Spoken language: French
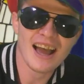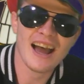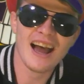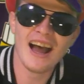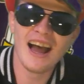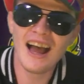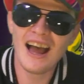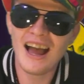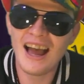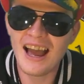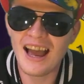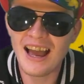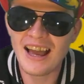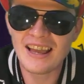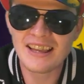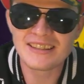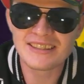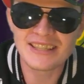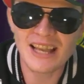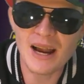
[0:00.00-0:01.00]

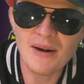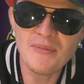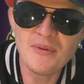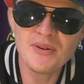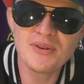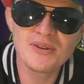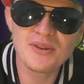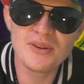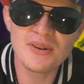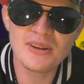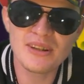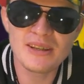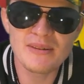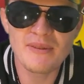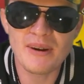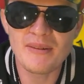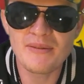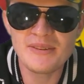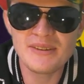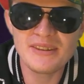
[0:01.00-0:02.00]
Euh, c'est un monsieur
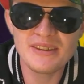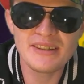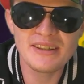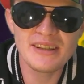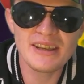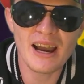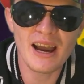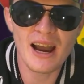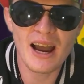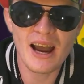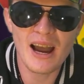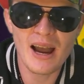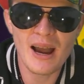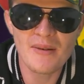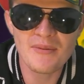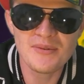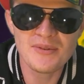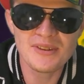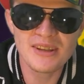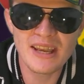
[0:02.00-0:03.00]
qui va visiter
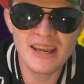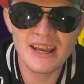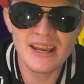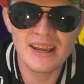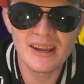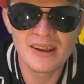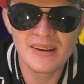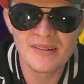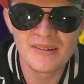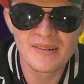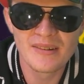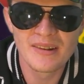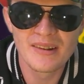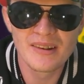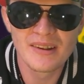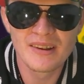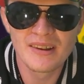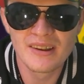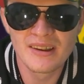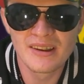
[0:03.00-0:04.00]
un musée.
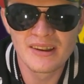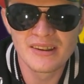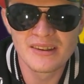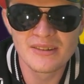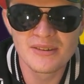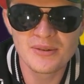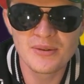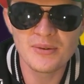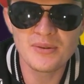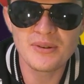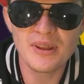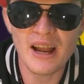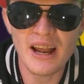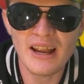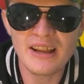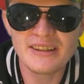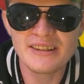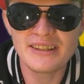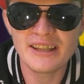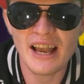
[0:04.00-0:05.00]

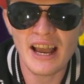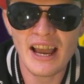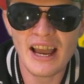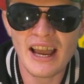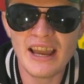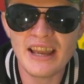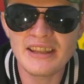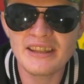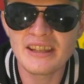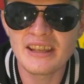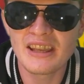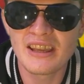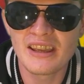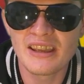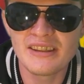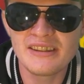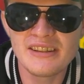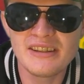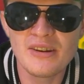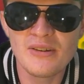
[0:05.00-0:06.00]
Soudain, il s'arrête
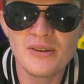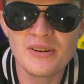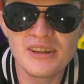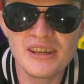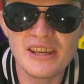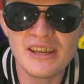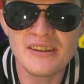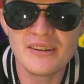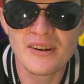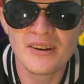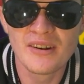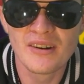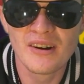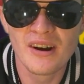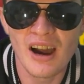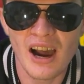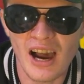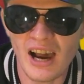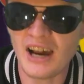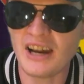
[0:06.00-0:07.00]
et dit au guide
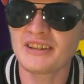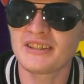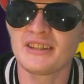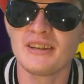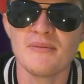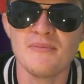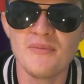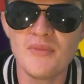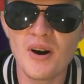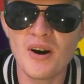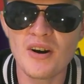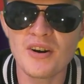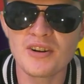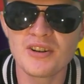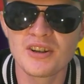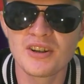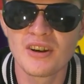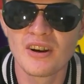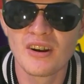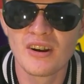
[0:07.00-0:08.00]
Ah, c'est
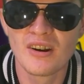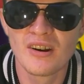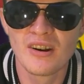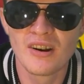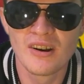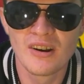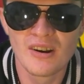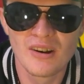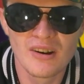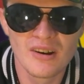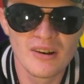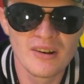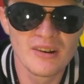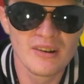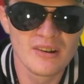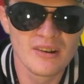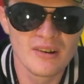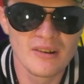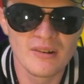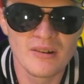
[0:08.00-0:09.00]
moche
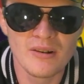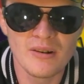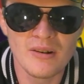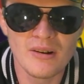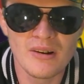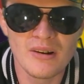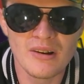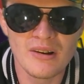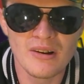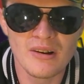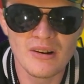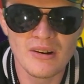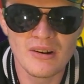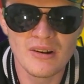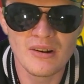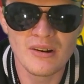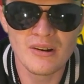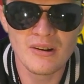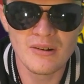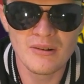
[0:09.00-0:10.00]
euh,
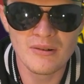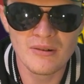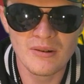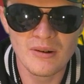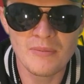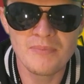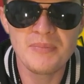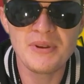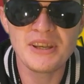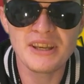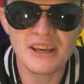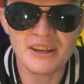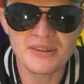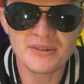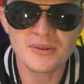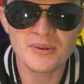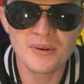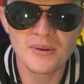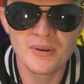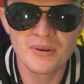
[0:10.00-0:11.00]
euh, le,
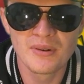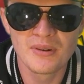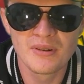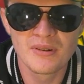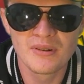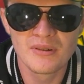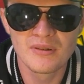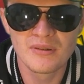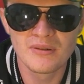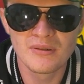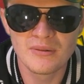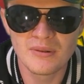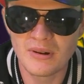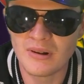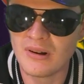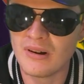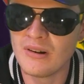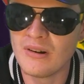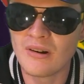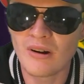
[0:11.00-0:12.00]
Picasso,
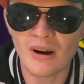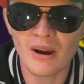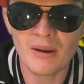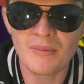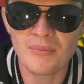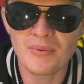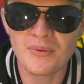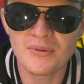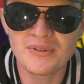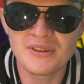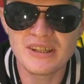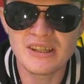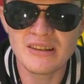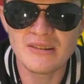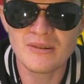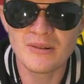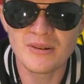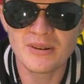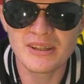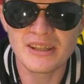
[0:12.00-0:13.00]
le,
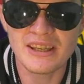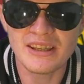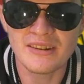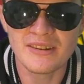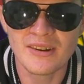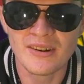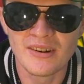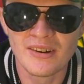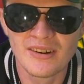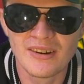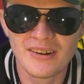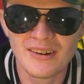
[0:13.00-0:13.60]
répond-il, le guide.